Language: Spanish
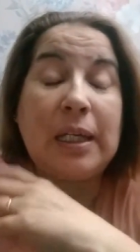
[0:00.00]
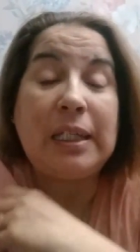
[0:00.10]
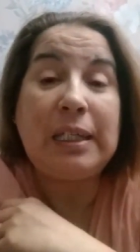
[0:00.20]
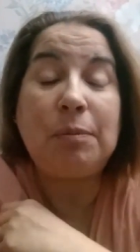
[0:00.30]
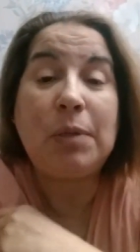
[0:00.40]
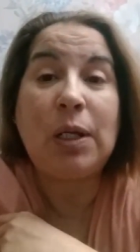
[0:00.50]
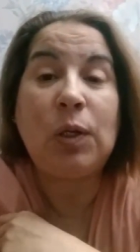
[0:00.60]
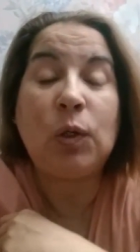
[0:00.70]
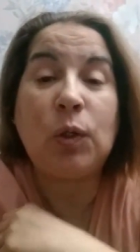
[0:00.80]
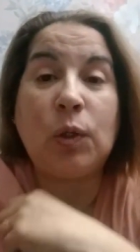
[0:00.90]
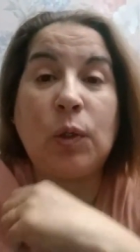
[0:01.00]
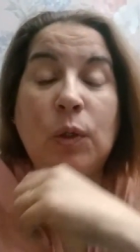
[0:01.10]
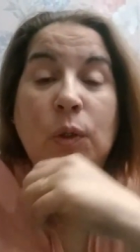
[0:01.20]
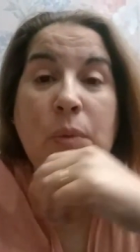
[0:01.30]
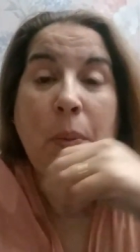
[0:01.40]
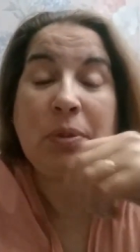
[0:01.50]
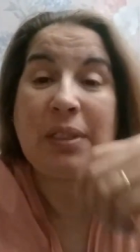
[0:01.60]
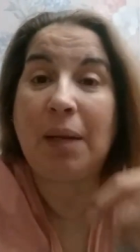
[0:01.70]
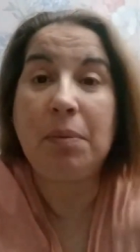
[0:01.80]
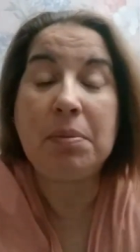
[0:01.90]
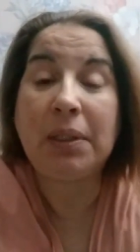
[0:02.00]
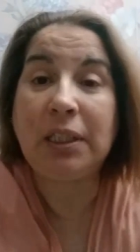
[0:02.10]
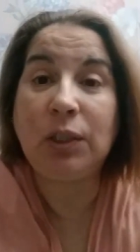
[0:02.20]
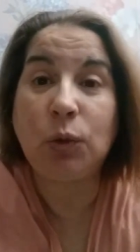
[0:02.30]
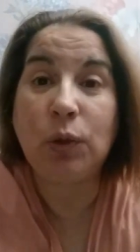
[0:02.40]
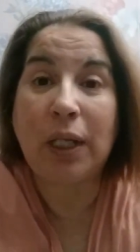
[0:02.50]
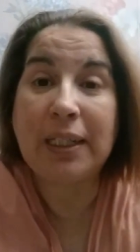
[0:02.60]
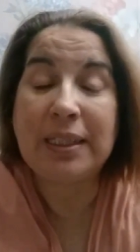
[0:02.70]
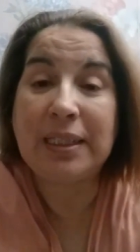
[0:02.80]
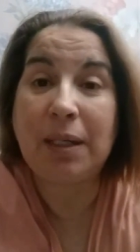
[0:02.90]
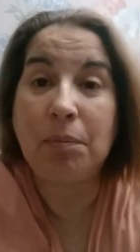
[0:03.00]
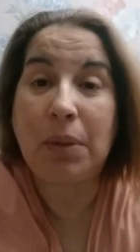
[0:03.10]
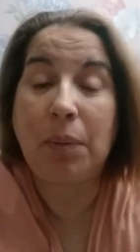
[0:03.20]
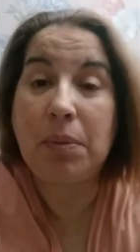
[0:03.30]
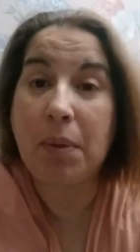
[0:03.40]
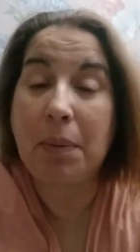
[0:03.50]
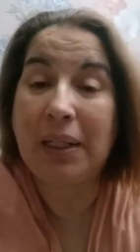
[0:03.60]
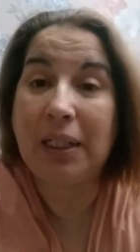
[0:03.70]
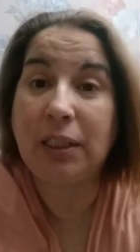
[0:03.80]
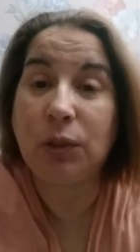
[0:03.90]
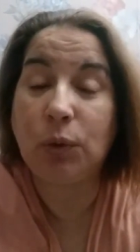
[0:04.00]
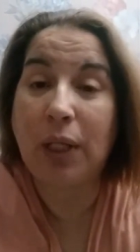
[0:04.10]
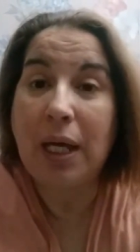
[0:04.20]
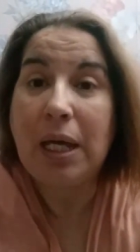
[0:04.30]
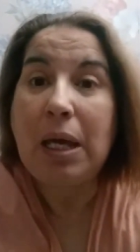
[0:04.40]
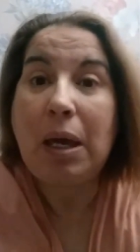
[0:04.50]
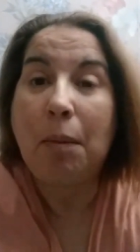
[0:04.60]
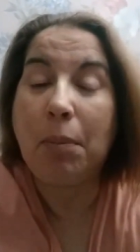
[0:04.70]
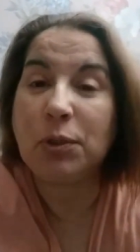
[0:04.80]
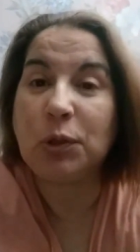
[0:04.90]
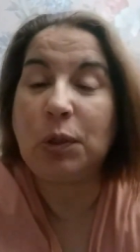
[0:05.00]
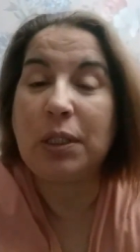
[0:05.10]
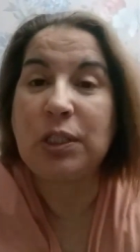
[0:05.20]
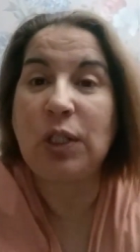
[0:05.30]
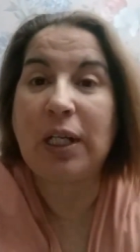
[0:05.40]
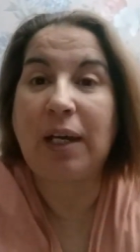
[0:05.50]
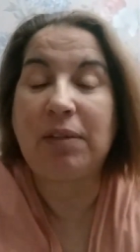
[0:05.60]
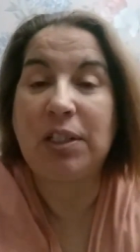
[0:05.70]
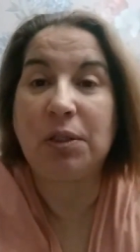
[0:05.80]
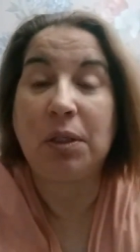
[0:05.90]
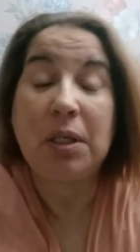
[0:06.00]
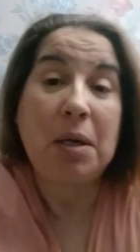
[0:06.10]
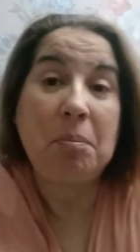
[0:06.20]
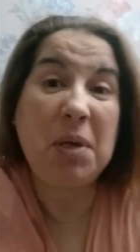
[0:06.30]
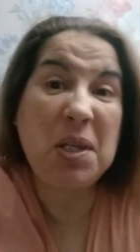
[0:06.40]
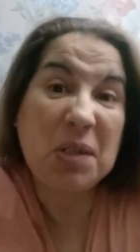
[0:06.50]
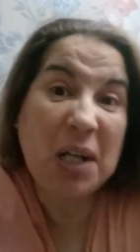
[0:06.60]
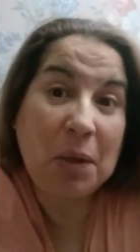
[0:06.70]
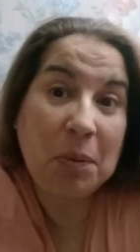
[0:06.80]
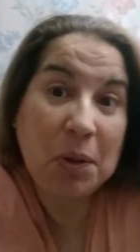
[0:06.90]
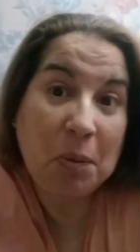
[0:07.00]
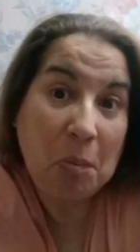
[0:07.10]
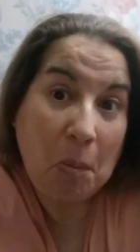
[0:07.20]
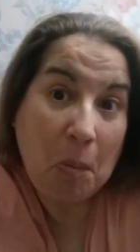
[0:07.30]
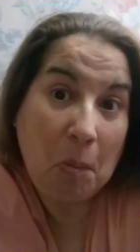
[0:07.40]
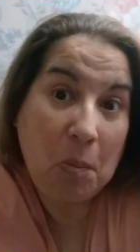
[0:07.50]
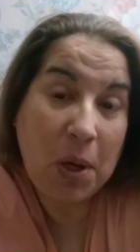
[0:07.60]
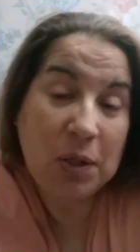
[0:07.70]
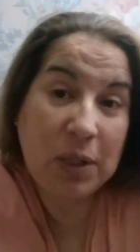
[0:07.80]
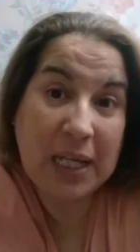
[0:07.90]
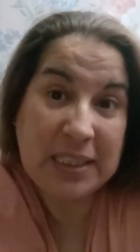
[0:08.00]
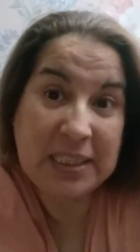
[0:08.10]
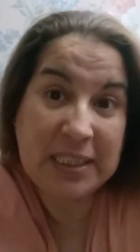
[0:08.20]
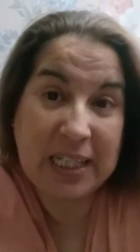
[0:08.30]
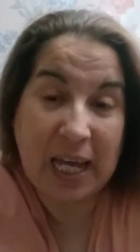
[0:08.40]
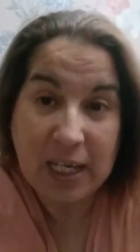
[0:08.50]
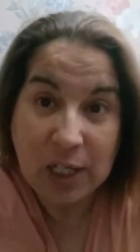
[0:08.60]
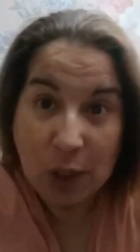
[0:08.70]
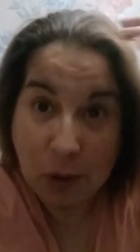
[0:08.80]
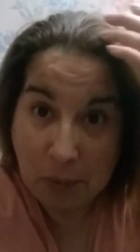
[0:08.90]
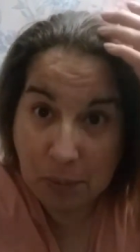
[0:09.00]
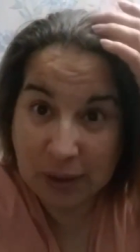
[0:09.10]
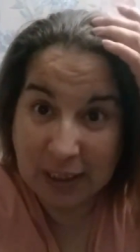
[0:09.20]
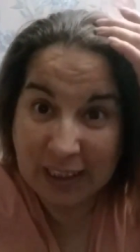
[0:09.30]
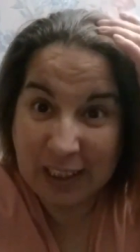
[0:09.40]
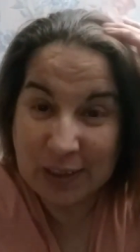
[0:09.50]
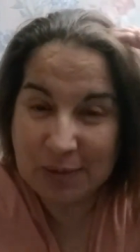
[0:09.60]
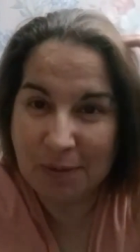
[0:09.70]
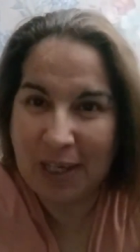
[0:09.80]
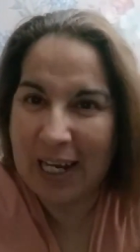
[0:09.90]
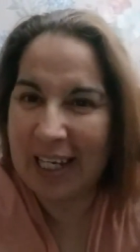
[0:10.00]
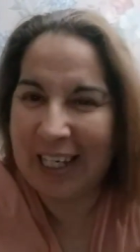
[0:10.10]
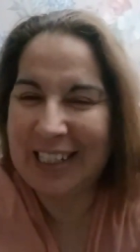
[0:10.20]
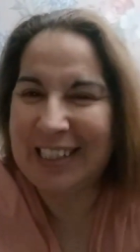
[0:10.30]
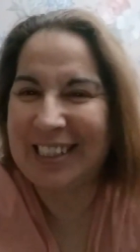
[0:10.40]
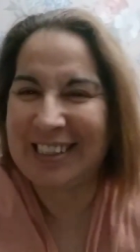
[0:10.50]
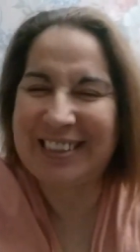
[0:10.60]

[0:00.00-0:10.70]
y me lo me puse las mismas tinturas que siempre la misma mezcla de tintura pero se oscureció el cabello medio raro pero bueno así será lo importante es que no se me vean las canitas